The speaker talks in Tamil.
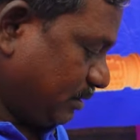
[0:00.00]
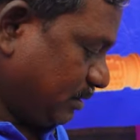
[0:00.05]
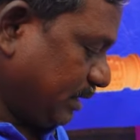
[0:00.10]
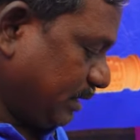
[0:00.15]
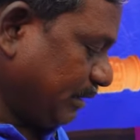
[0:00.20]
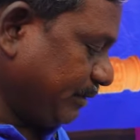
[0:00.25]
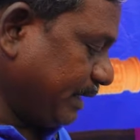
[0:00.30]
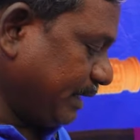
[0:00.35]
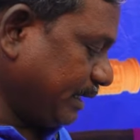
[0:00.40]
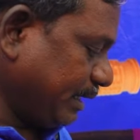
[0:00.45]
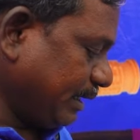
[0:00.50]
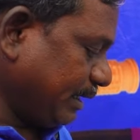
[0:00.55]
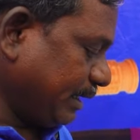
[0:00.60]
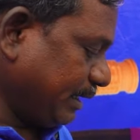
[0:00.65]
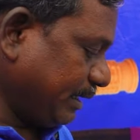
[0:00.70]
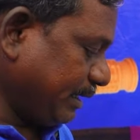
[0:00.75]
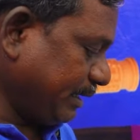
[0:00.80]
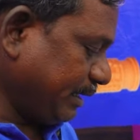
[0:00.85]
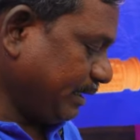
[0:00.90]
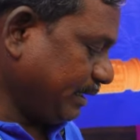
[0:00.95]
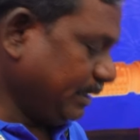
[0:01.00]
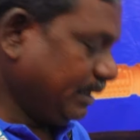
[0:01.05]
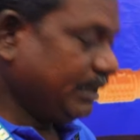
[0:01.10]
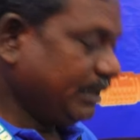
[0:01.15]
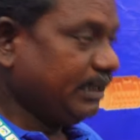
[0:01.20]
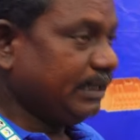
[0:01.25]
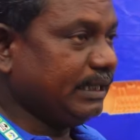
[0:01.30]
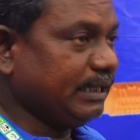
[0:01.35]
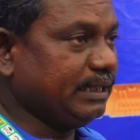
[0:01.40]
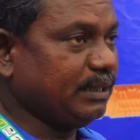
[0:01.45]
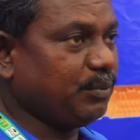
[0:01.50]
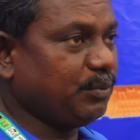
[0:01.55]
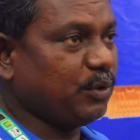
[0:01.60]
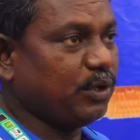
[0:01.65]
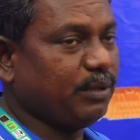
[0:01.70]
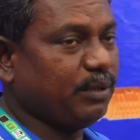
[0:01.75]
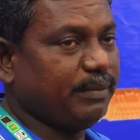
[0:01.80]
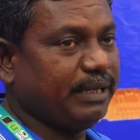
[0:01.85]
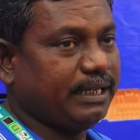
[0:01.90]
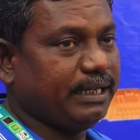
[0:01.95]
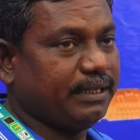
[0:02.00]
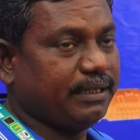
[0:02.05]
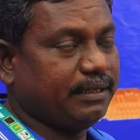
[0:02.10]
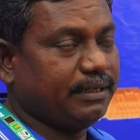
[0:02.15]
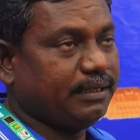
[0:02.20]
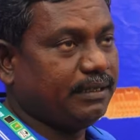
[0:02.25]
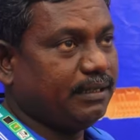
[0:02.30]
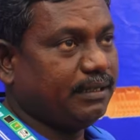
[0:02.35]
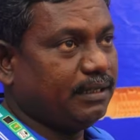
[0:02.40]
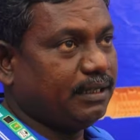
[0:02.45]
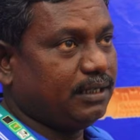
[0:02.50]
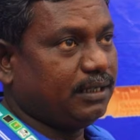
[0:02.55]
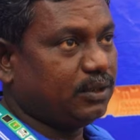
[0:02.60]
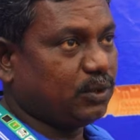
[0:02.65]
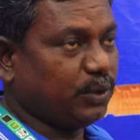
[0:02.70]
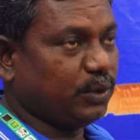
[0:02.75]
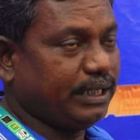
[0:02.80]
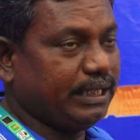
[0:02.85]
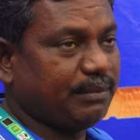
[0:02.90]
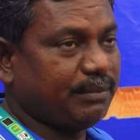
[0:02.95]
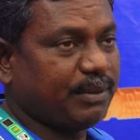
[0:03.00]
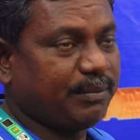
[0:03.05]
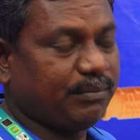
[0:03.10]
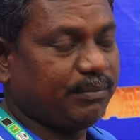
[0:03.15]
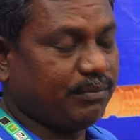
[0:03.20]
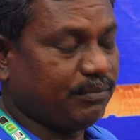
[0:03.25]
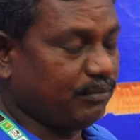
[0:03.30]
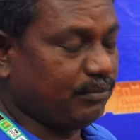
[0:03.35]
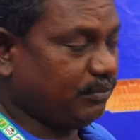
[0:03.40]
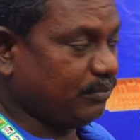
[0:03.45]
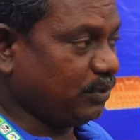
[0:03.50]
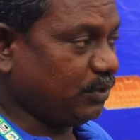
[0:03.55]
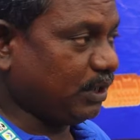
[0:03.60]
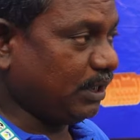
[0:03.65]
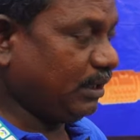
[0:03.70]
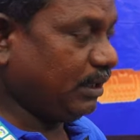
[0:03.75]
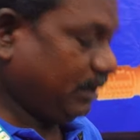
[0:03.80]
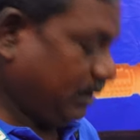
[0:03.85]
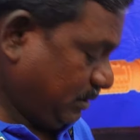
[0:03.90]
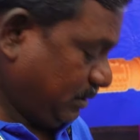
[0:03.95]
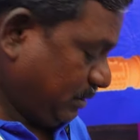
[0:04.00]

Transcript: செல்வதற்காக இந்த பொருளுமே டுவெண்ட்டி எம்எம் முதல்